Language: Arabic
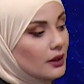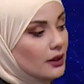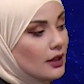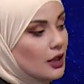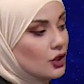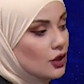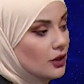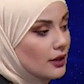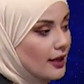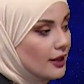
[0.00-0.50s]

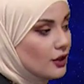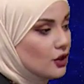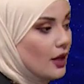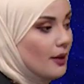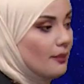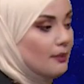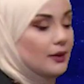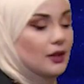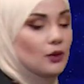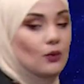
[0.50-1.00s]
و12 درجة
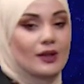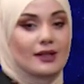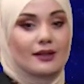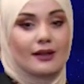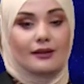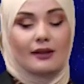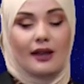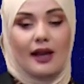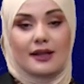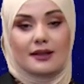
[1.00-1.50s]

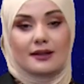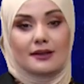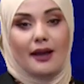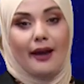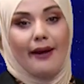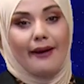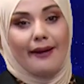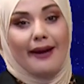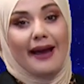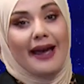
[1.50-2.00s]
بوسط
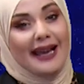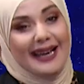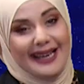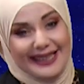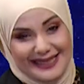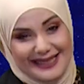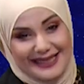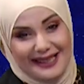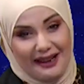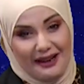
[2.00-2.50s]
الصحراء
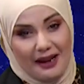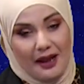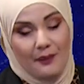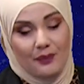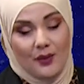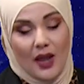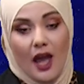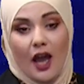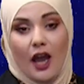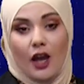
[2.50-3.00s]
عين صالح
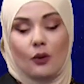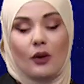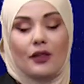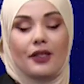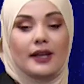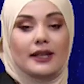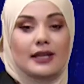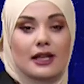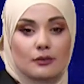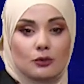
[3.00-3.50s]

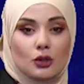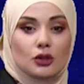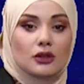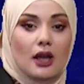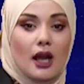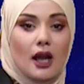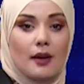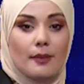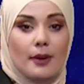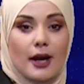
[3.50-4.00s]
الوضعية
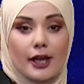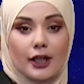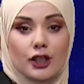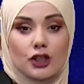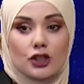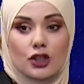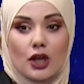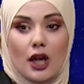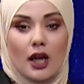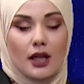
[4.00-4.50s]
المرتقبة
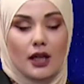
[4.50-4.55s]
إن شاء